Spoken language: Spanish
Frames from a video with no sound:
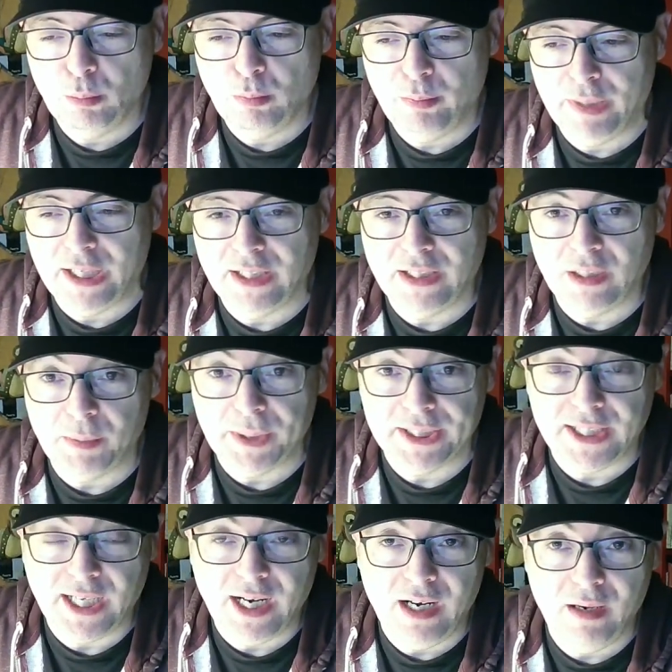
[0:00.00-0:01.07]
para
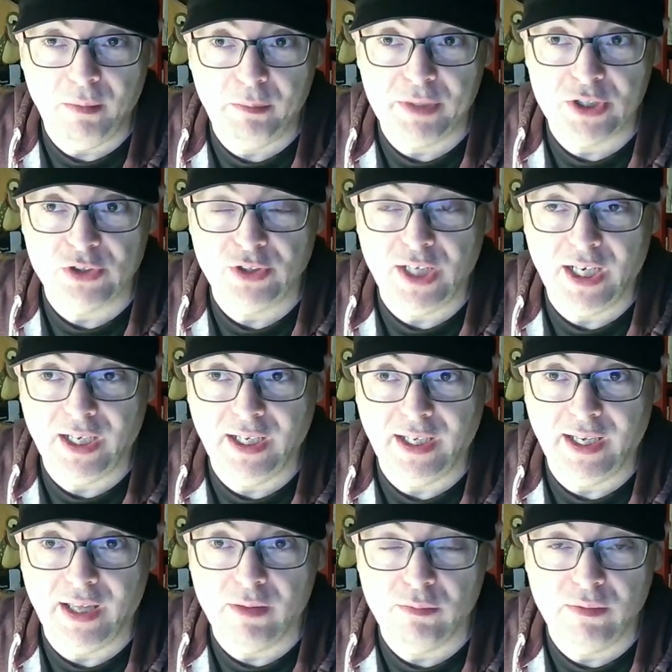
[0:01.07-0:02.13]
interpretar al personaje
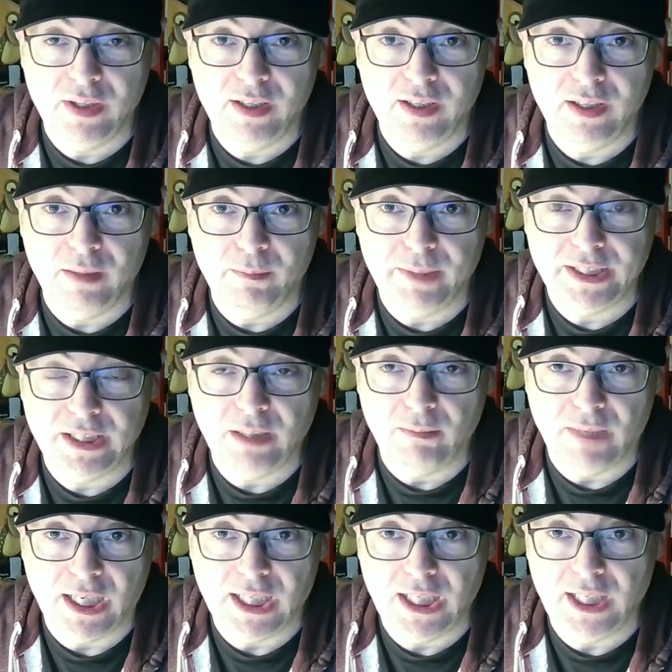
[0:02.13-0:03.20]
que hace Patrick
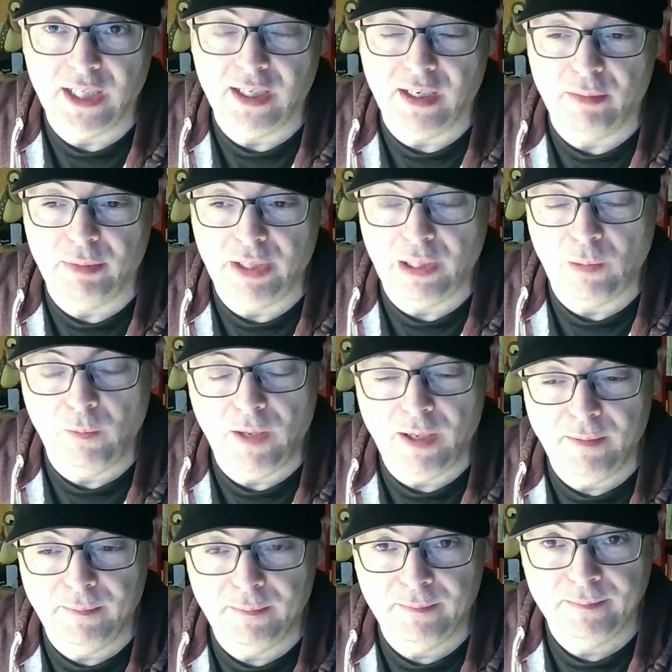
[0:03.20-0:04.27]
McNee en la película,
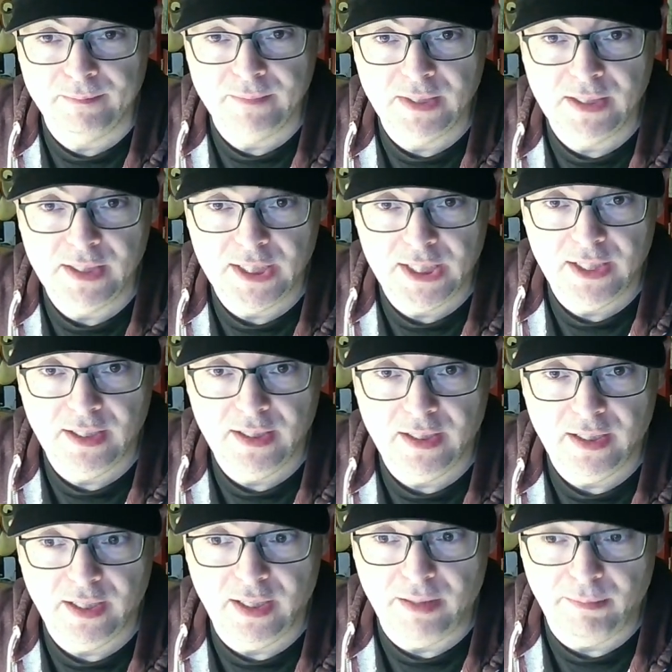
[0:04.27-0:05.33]

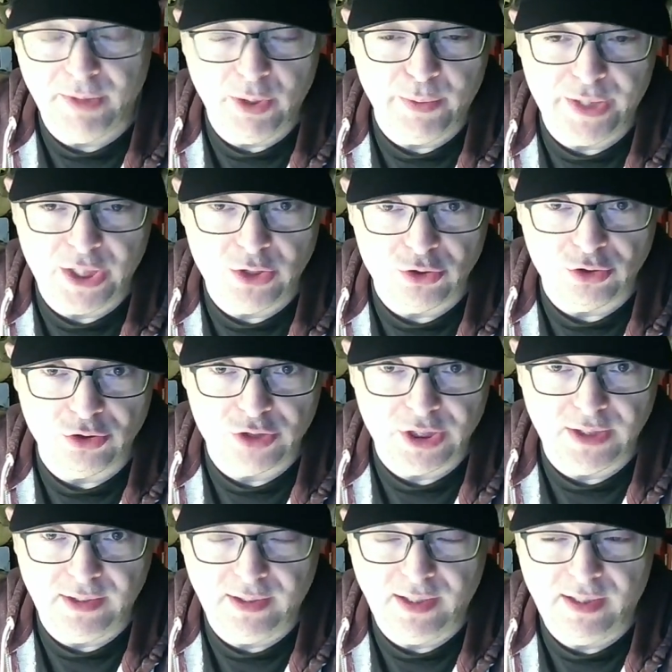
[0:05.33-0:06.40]
en
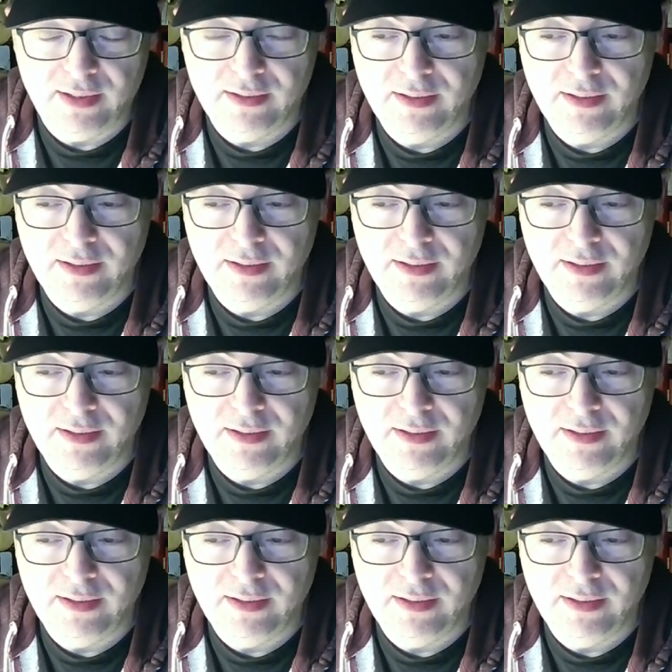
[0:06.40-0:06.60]
1980.